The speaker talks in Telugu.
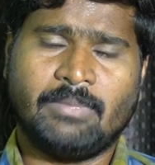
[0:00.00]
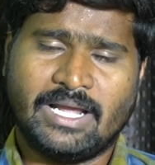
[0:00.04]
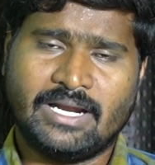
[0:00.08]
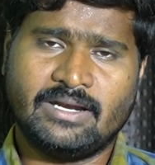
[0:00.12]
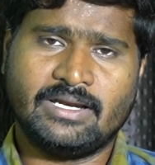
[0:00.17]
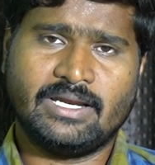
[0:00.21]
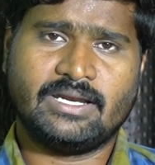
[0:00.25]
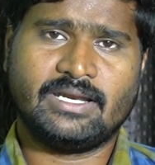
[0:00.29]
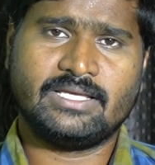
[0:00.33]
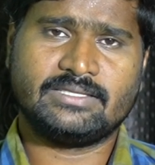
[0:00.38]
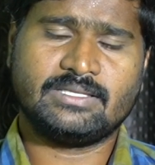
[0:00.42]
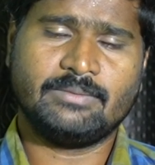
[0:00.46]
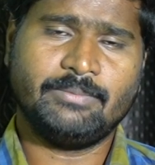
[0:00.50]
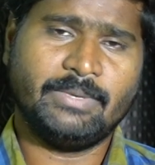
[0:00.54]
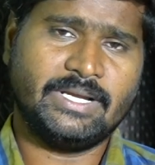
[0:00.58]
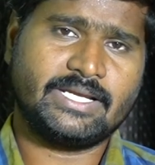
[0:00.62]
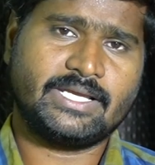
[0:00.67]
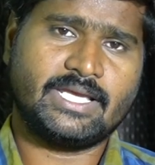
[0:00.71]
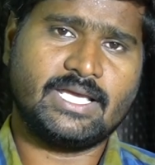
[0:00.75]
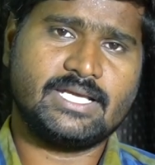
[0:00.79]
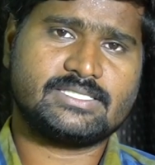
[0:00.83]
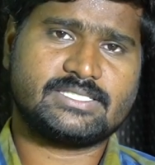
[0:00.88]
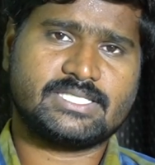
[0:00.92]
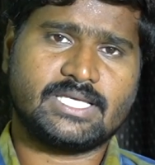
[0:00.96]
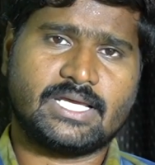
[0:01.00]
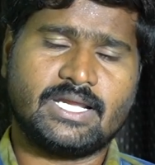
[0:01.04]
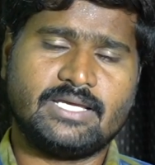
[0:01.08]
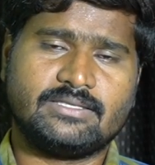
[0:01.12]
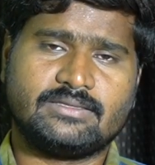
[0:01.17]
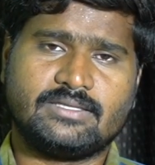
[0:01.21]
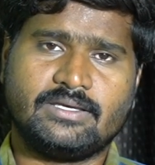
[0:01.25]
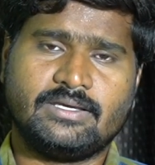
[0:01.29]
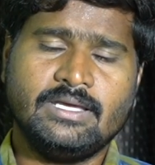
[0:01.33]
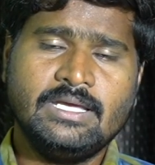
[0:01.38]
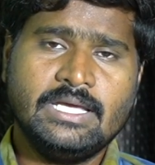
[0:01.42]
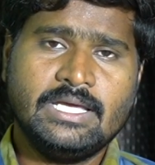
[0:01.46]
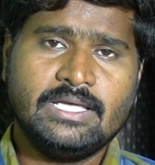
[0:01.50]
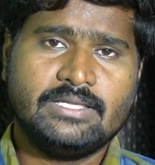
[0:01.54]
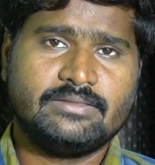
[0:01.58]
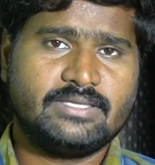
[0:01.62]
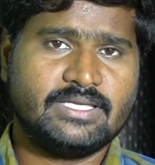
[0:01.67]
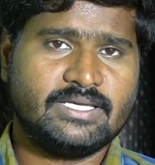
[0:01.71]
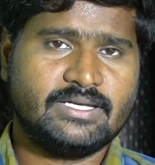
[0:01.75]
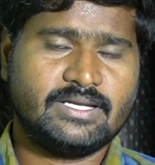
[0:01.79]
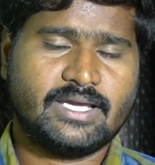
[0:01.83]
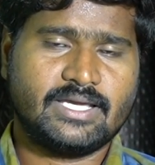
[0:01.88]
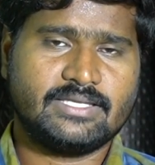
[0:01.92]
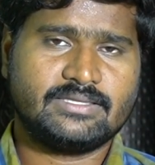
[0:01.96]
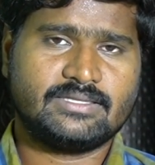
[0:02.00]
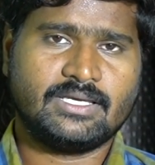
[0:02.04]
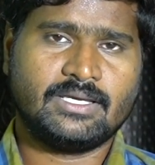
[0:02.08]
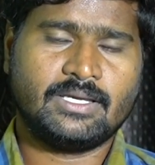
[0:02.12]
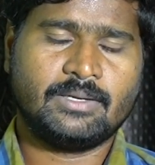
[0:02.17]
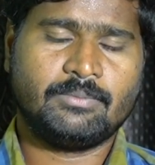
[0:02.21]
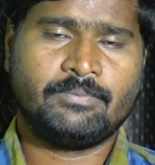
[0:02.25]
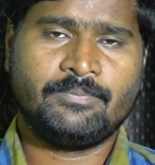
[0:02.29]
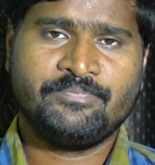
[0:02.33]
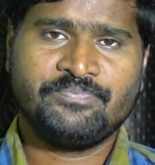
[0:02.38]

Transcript: మరి నిన్నైతే మరి కేసీఆర్ అయితే దీనికైతే